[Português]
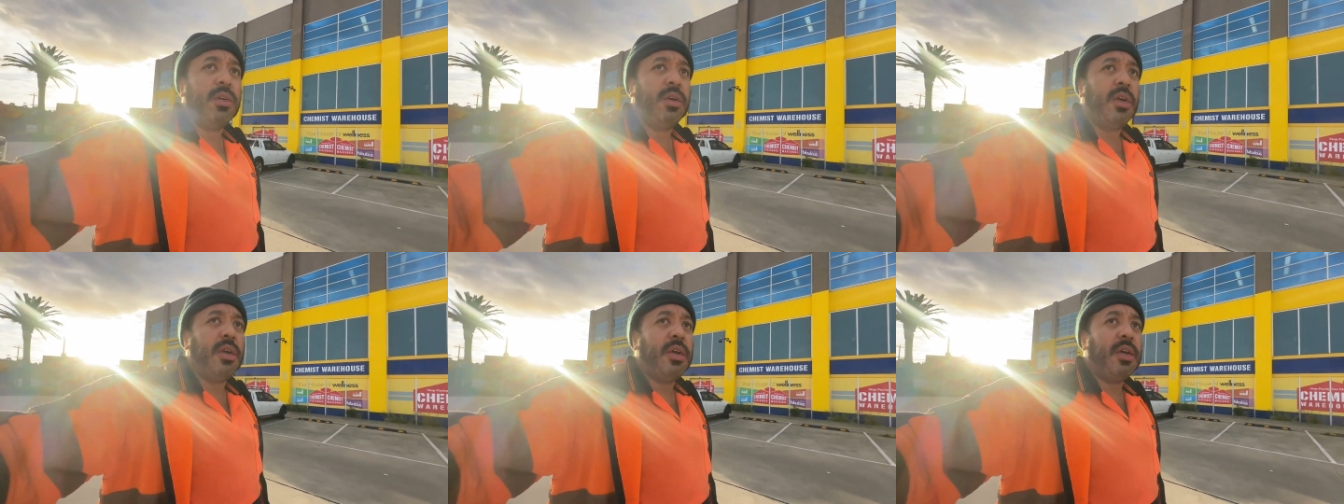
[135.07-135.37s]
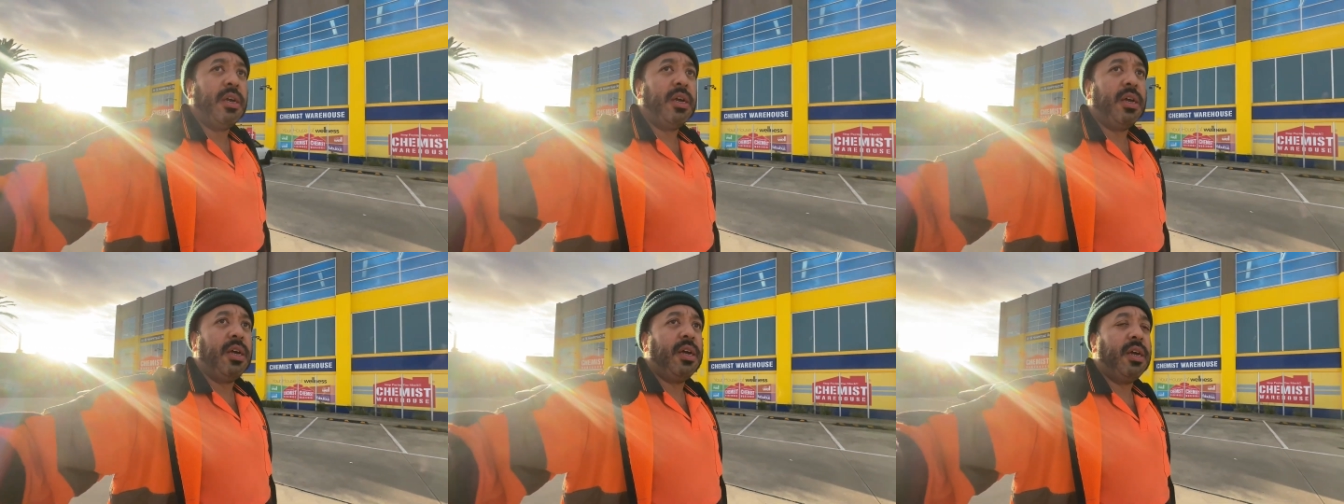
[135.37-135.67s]

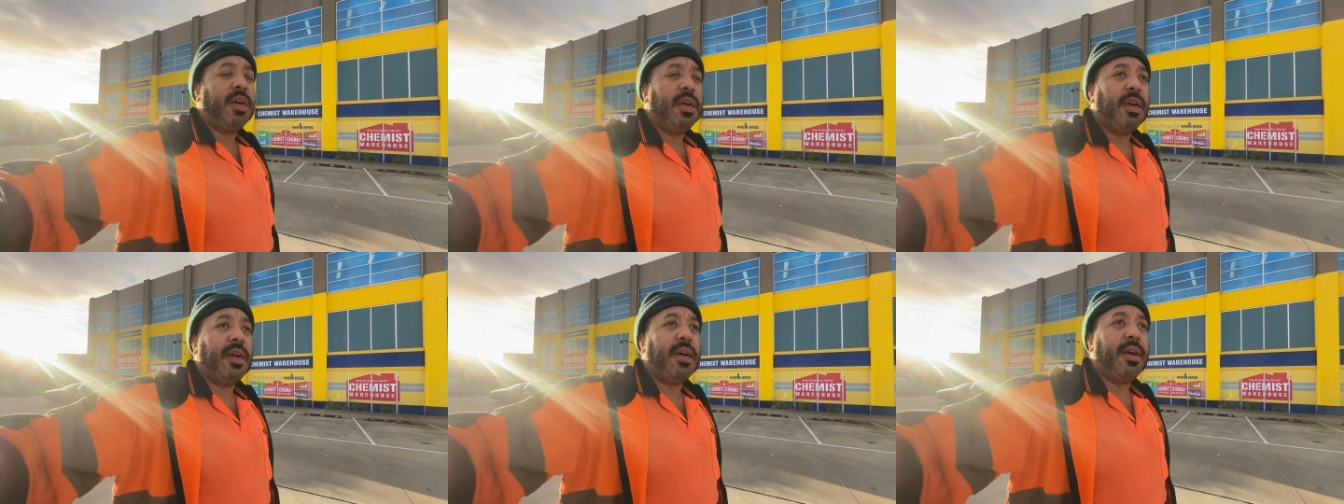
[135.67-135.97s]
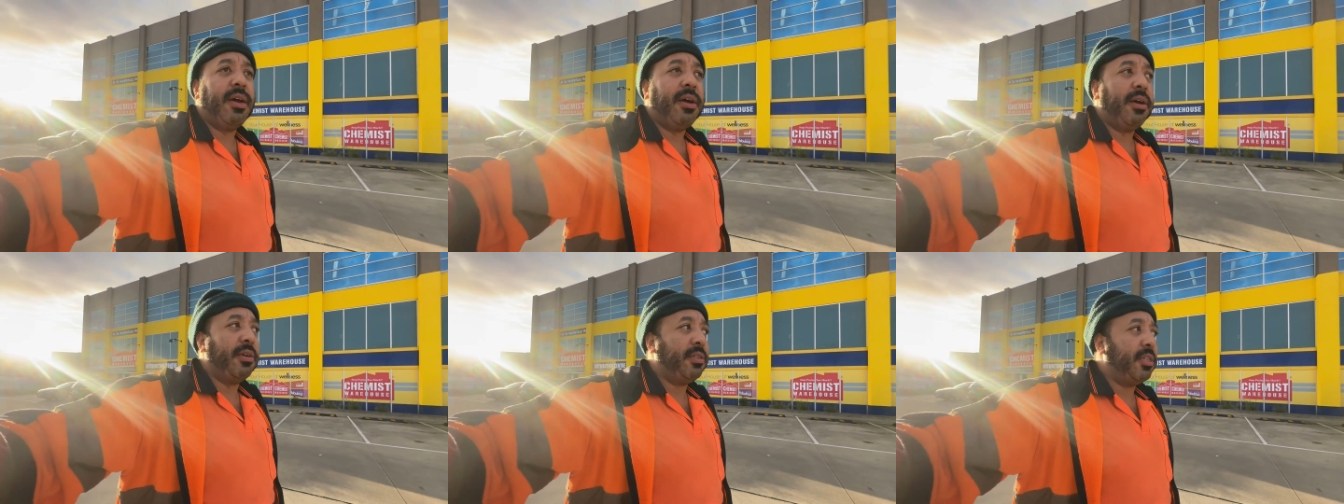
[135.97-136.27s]

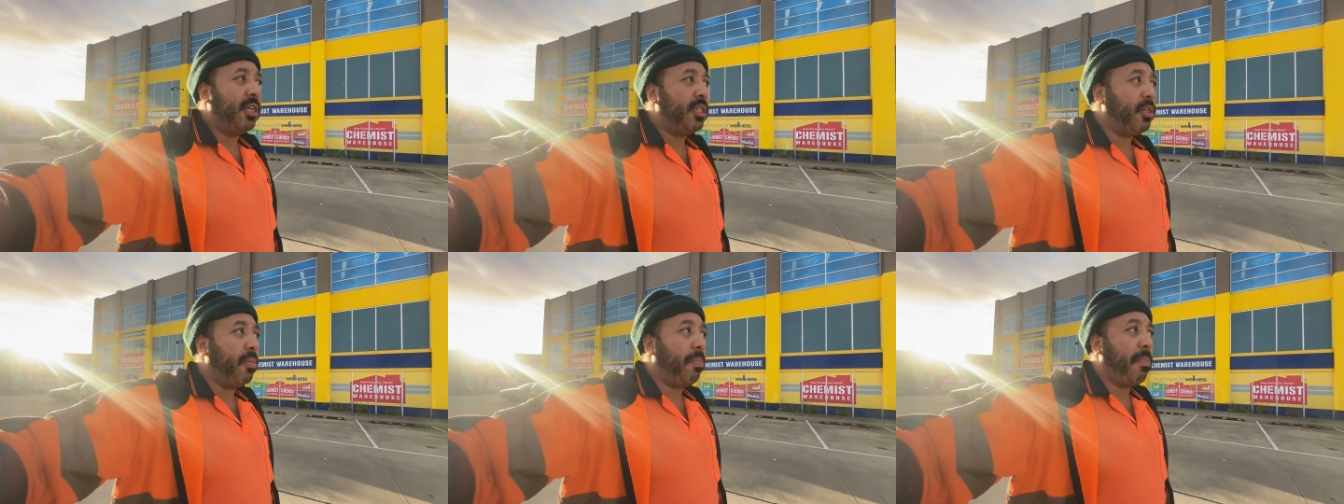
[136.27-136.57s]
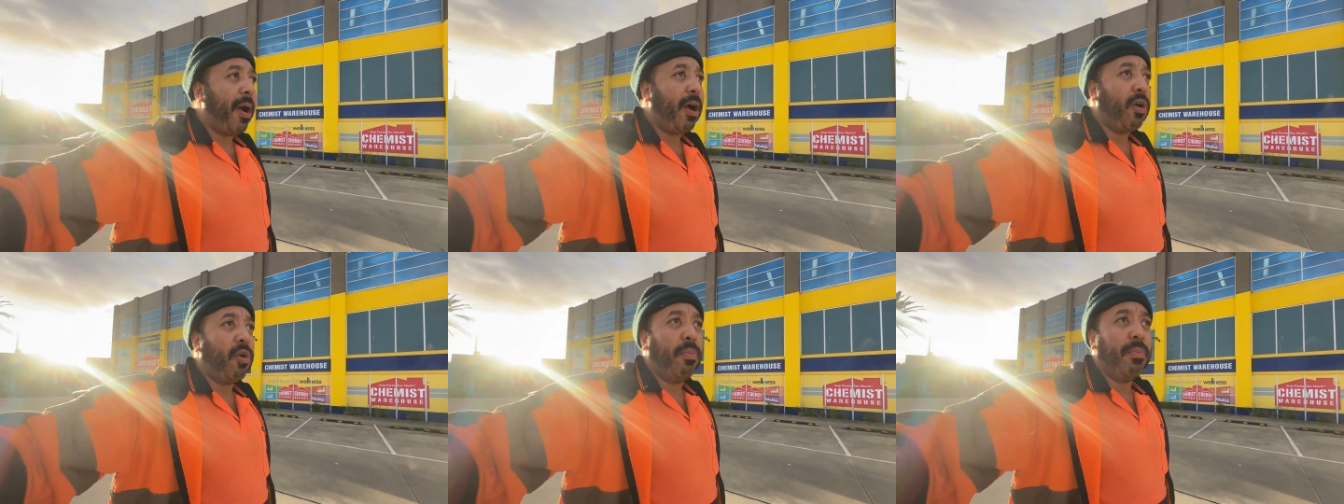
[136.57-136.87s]
É, a gente
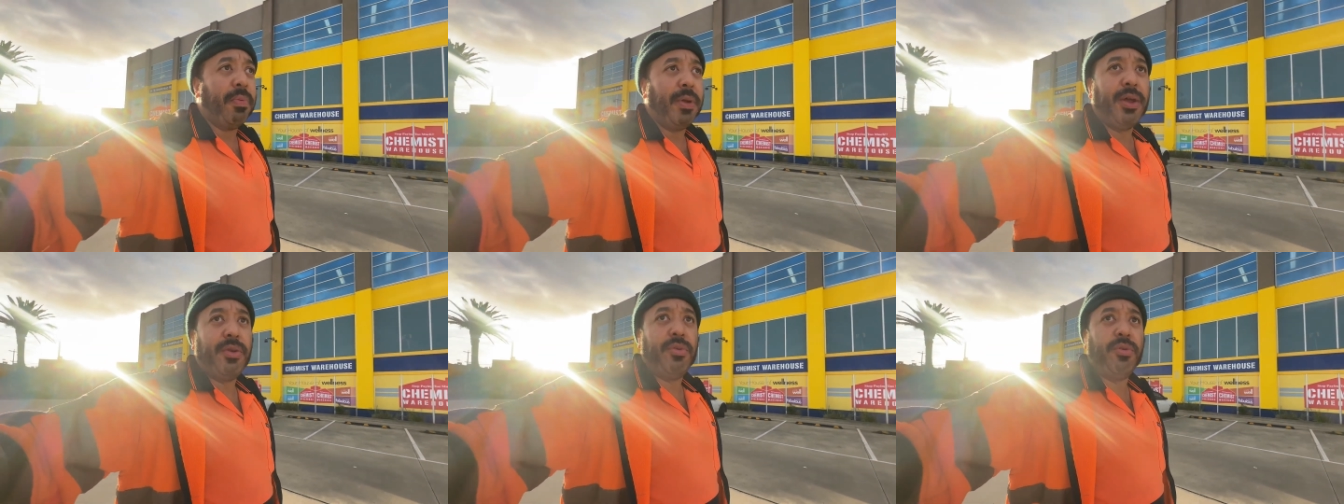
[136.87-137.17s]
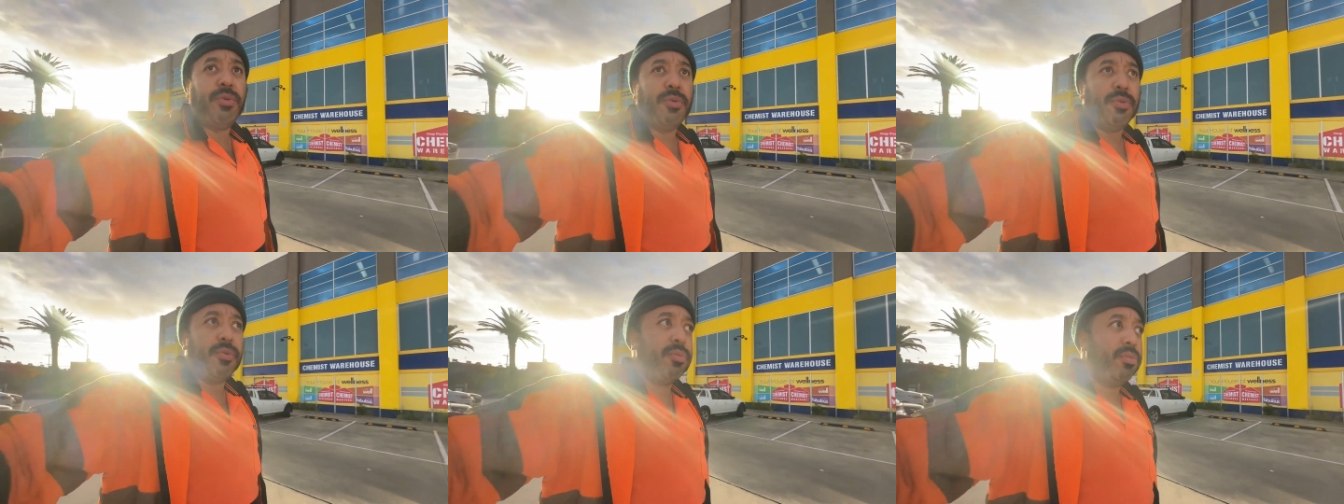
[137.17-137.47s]
paga o
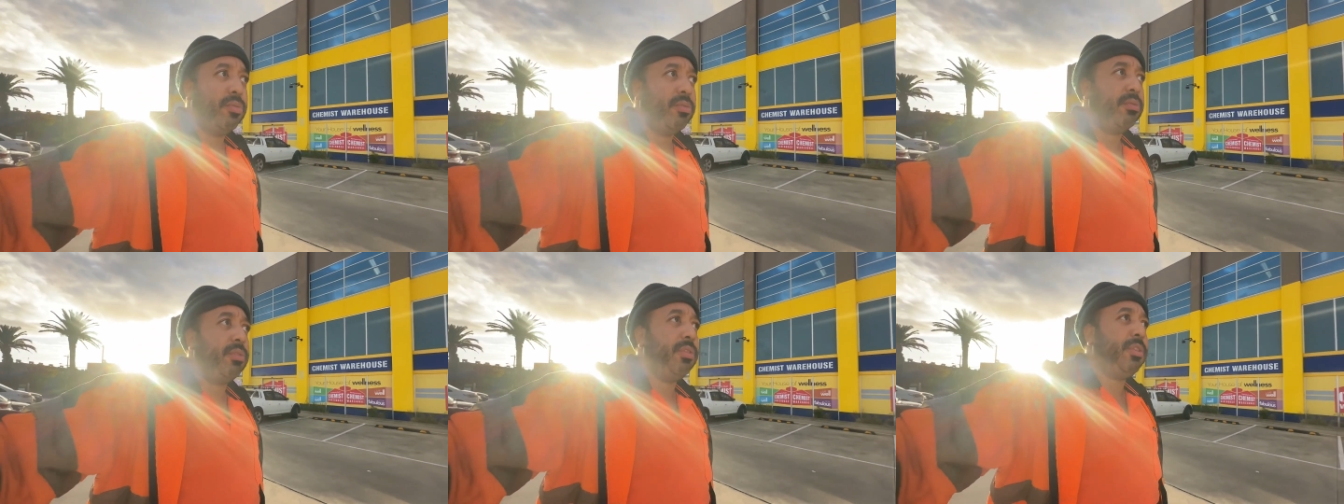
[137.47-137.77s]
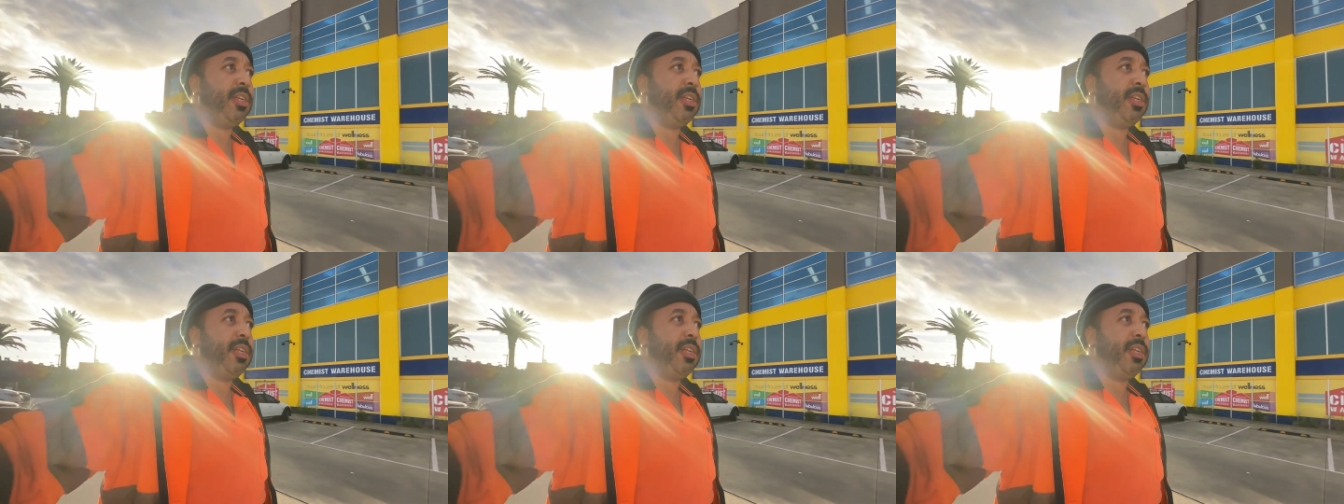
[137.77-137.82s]
plano